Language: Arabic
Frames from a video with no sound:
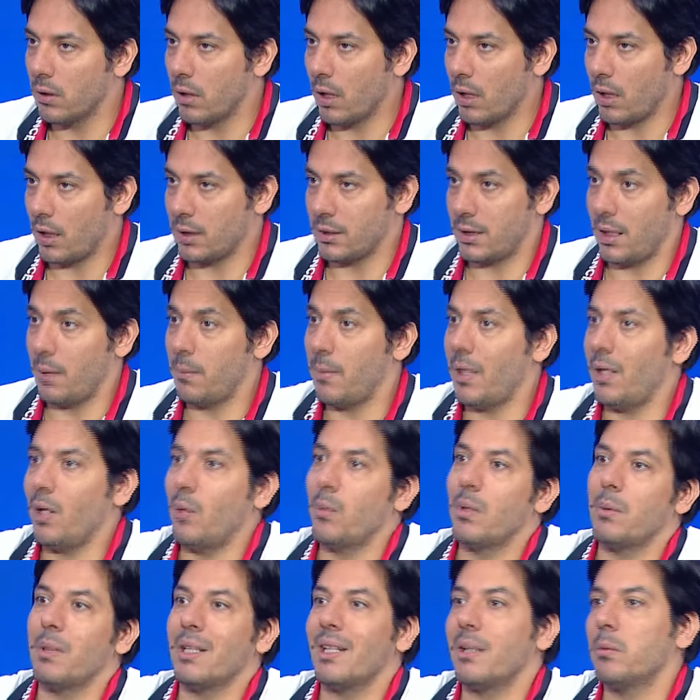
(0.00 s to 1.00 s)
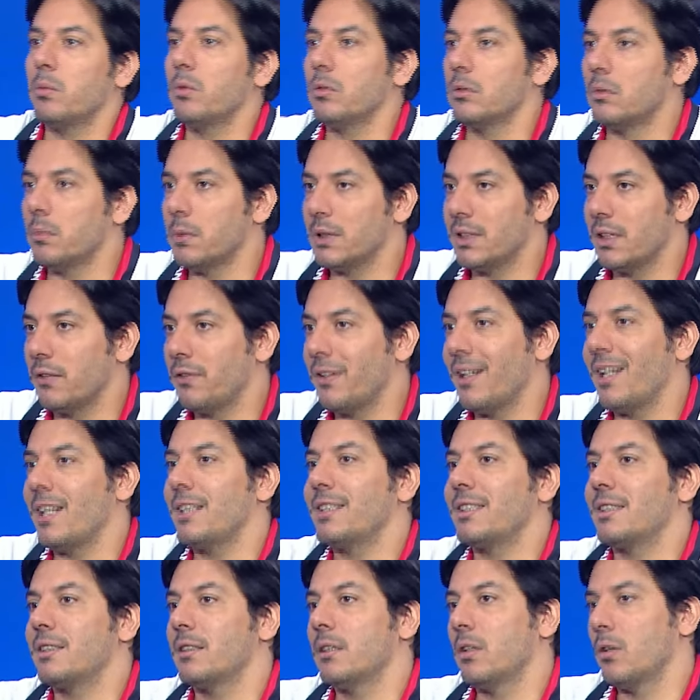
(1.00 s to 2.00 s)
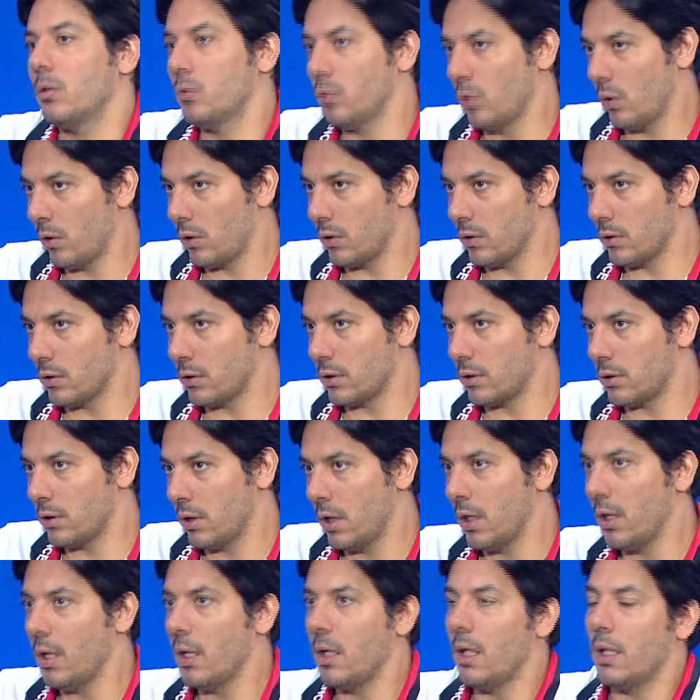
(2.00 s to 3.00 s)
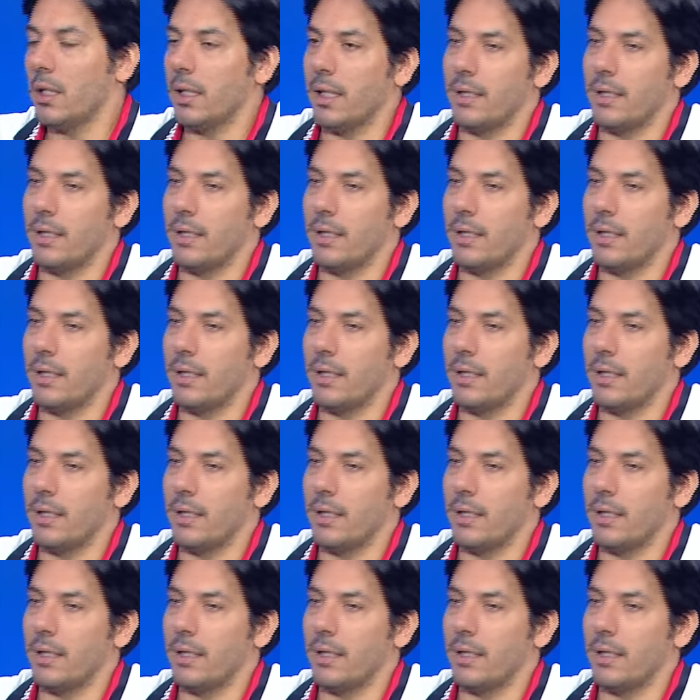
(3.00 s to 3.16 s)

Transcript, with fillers: الاعصاب مع العمر بدها تموت بصير في لس نورونز نعم.